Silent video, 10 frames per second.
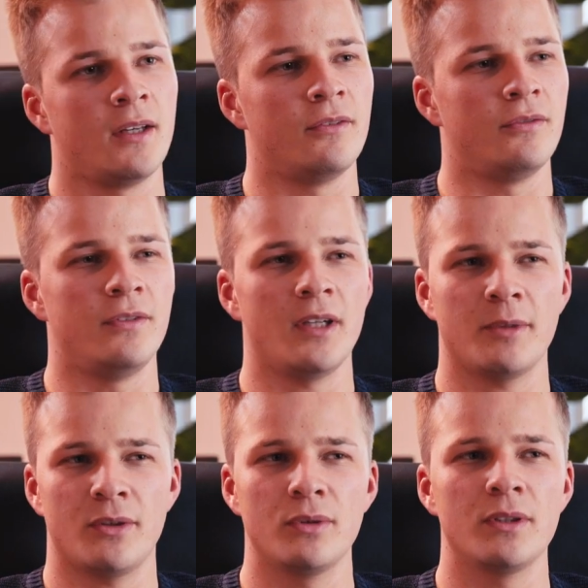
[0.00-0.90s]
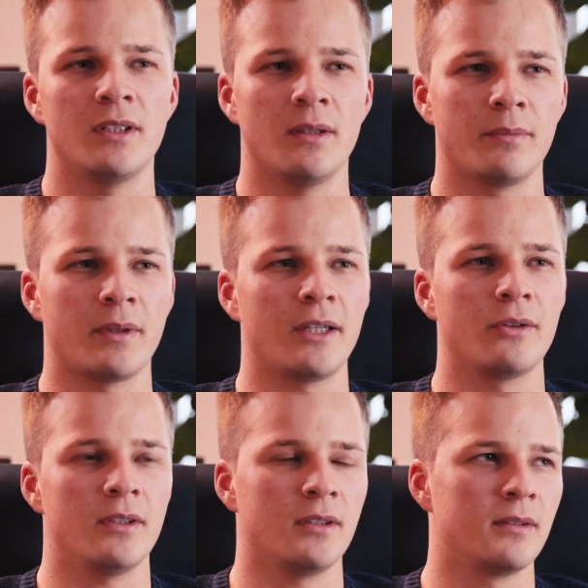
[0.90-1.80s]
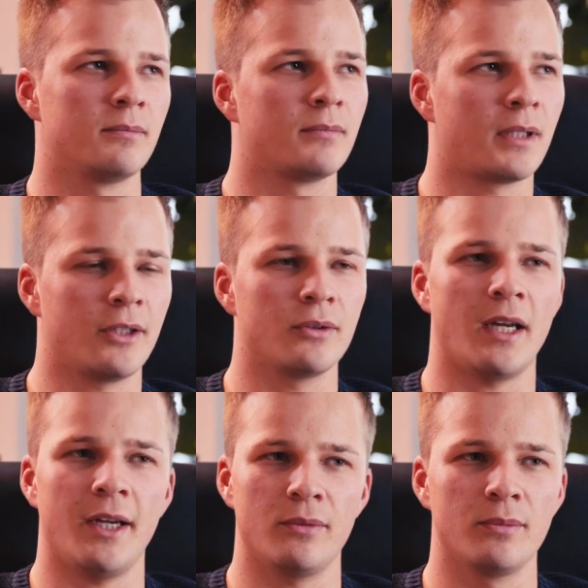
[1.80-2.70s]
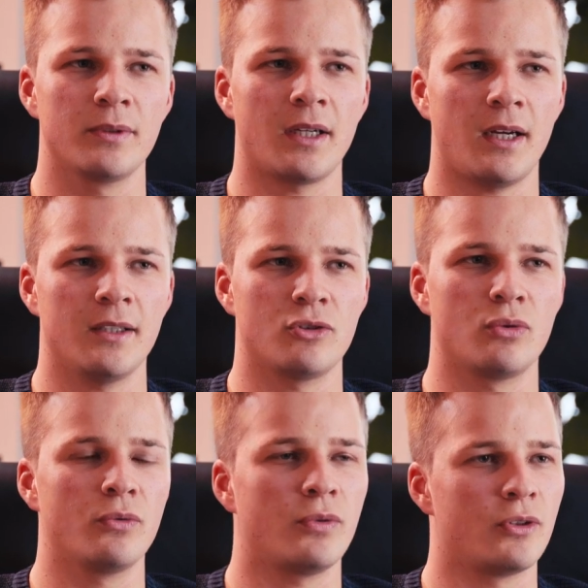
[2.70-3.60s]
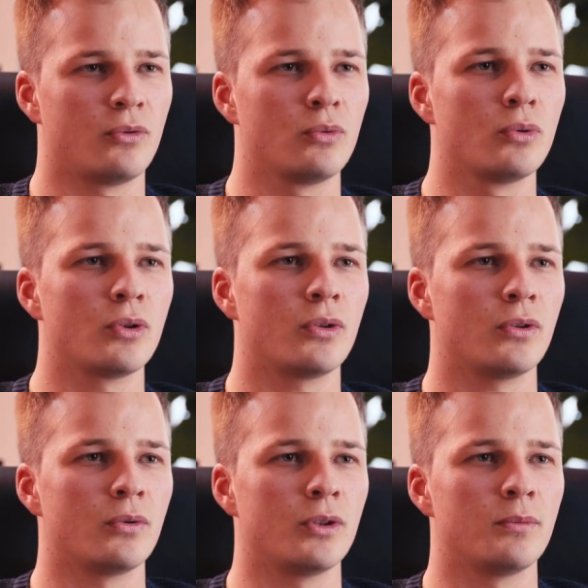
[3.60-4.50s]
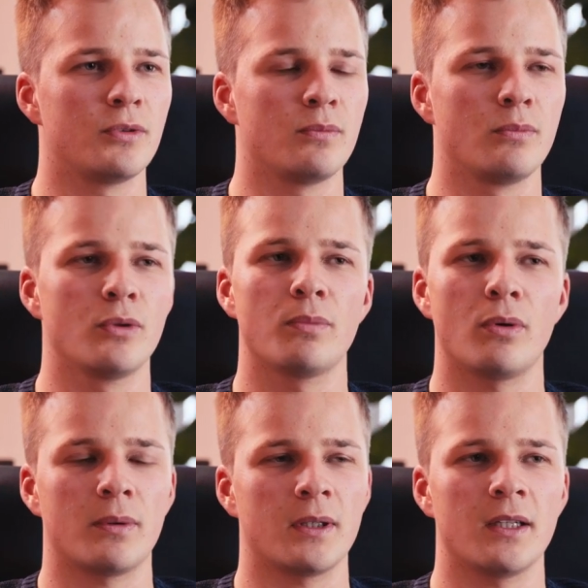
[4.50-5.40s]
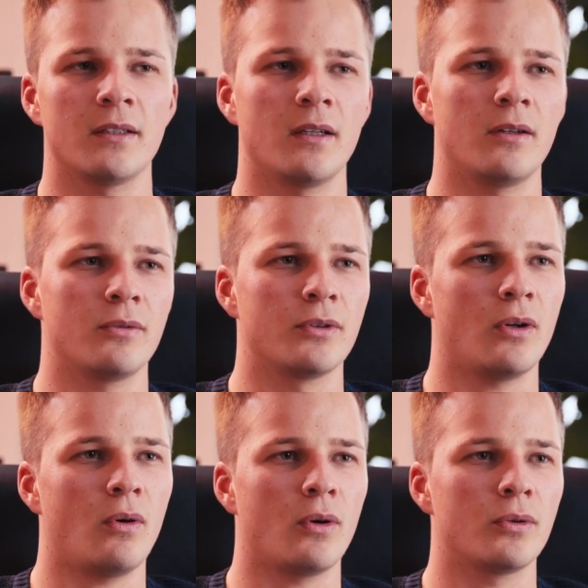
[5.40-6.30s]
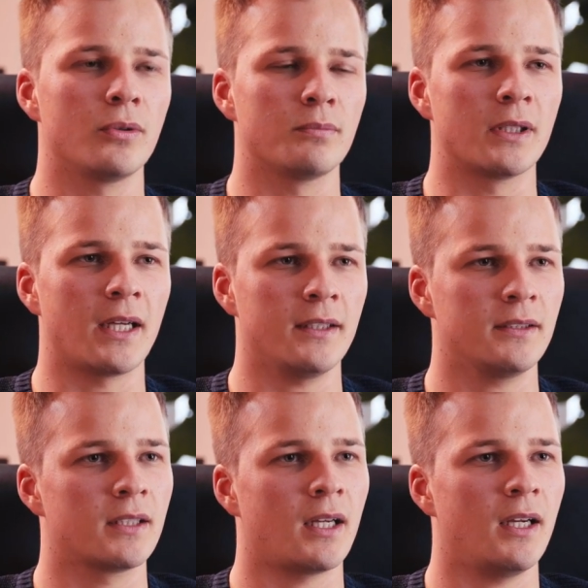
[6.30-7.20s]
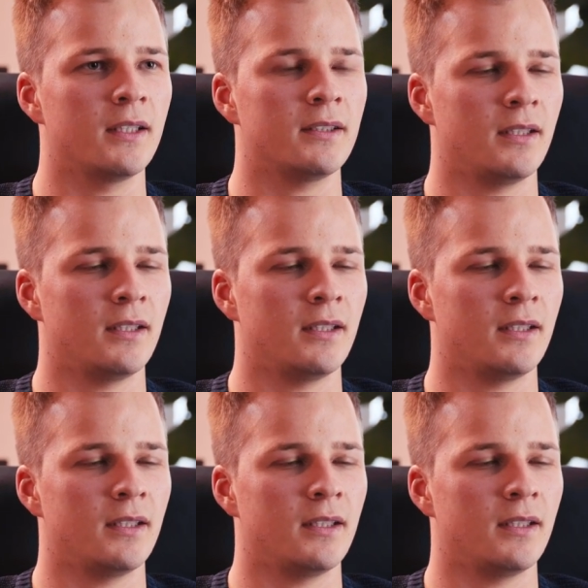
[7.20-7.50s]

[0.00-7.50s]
Wir haben natürlich hier im, regionalen Umkreis schon versucht, durch ein bisschen Mundpropaganda und auch durch einen Bekanntenkreis